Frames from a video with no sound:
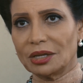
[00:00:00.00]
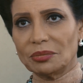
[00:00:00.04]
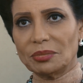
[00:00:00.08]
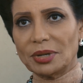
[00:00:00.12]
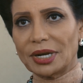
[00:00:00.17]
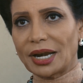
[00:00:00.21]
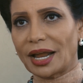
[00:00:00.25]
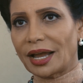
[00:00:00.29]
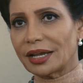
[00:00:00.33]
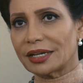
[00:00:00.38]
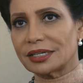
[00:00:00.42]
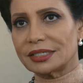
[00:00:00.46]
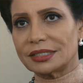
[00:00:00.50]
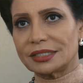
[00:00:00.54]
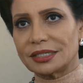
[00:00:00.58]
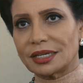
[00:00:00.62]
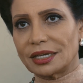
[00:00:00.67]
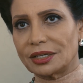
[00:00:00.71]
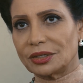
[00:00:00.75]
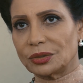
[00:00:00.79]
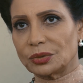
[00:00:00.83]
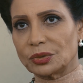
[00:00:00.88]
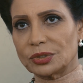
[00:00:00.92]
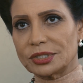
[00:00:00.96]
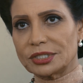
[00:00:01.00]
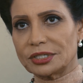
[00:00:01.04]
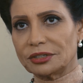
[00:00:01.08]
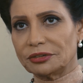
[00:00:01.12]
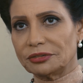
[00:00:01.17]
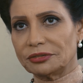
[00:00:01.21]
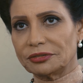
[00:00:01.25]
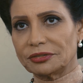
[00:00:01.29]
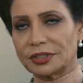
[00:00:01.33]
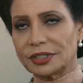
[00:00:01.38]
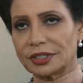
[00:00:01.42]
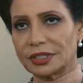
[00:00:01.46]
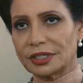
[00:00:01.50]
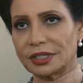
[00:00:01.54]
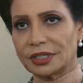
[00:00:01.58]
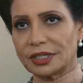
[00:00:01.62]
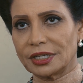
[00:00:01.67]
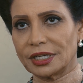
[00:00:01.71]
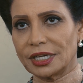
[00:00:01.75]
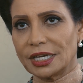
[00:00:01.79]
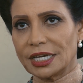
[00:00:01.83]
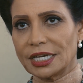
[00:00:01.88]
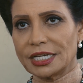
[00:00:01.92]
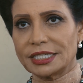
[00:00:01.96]
بالعكس يا يوسف
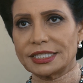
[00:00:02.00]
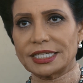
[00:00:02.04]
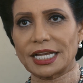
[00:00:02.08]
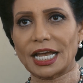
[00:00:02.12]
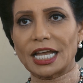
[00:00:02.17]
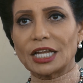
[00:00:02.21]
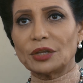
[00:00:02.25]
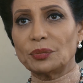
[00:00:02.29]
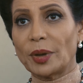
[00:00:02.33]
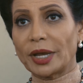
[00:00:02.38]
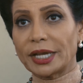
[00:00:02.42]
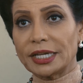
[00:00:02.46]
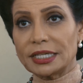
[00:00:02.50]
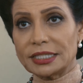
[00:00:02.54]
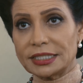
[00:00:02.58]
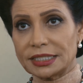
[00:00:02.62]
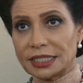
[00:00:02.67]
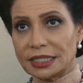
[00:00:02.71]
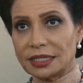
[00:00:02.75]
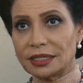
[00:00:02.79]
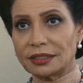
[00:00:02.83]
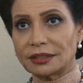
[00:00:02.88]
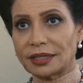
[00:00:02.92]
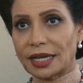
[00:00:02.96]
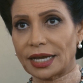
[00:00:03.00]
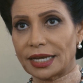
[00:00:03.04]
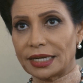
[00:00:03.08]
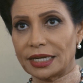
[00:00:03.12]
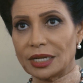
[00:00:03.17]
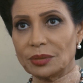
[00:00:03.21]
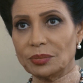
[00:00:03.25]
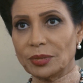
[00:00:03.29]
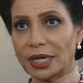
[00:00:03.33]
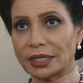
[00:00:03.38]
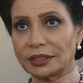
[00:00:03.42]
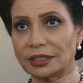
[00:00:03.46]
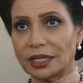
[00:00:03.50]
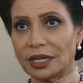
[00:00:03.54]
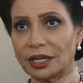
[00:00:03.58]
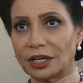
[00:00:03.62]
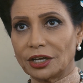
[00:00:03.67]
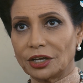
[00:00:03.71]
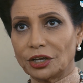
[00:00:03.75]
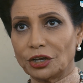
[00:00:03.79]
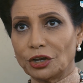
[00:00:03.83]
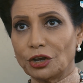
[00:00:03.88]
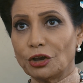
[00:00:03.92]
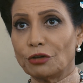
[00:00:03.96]
ساعات بحس ان تعليمها ده
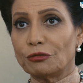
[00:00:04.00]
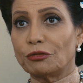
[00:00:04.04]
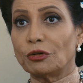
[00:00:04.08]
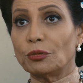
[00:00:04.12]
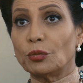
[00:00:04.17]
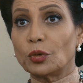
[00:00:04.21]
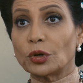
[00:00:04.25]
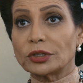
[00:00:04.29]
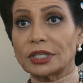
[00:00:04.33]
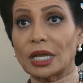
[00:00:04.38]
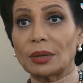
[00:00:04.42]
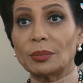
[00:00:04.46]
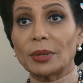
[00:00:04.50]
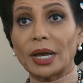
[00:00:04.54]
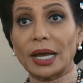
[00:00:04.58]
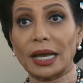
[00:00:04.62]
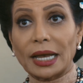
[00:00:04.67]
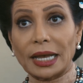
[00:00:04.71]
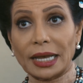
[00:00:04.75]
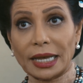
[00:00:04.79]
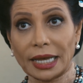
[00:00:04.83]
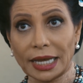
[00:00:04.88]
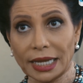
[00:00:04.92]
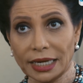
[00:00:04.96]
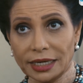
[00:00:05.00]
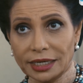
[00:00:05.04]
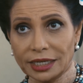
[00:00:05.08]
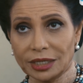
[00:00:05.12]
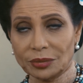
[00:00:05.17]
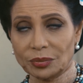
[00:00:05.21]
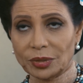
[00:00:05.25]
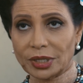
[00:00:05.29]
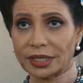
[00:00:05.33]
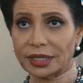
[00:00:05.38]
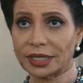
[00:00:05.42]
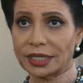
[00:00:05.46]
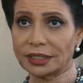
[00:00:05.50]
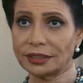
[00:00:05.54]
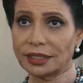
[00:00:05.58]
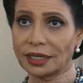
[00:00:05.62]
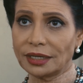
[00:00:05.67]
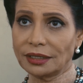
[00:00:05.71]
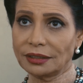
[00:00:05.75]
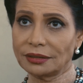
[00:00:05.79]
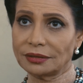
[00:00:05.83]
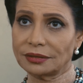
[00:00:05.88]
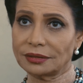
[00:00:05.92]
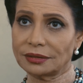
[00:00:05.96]
في مجتمع اقل من
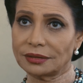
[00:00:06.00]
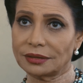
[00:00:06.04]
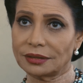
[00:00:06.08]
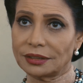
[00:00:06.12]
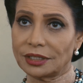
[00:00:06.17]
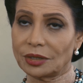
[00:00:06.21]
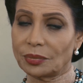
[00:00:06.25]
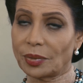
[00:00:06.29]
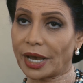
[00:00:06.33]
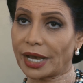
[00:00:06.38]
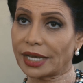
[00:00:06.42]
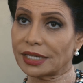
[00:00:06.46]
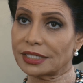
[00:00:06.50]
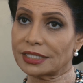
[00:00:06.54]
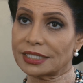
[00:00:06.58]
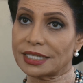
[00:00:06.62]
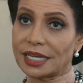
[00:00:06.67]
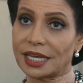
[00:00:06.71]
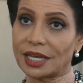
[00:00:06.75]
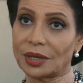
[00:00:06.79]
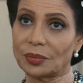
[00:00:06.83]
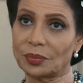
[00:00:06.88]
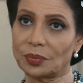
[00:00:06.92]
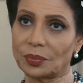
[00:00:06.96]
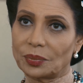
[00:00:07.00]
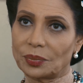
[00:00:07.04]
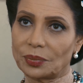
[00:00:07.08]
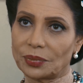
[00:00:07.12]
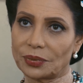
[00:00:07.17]
كده يبقى عذاب